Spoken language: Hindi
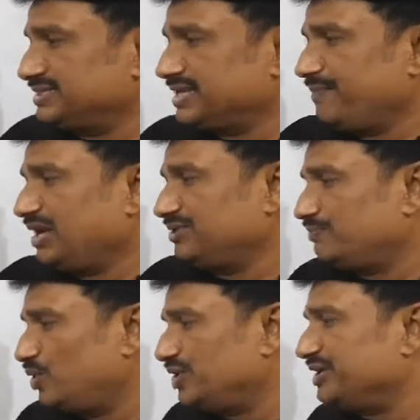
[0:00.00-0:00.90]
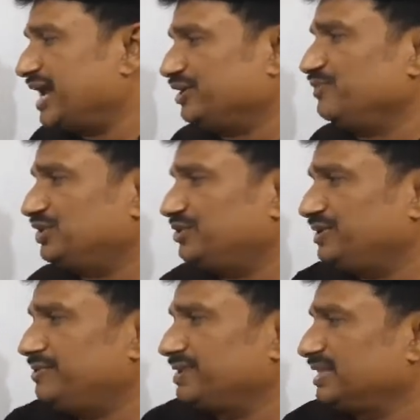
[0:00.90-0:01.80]
इसके बाद मॉडर्न एटमिक
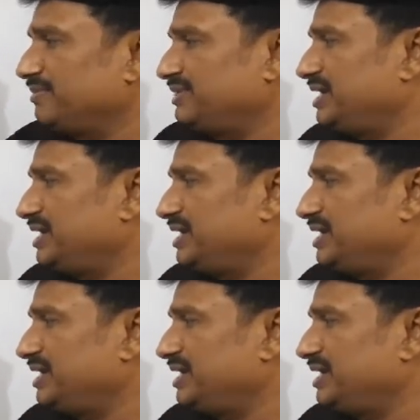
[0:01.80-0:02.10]
थ्योरी मतलब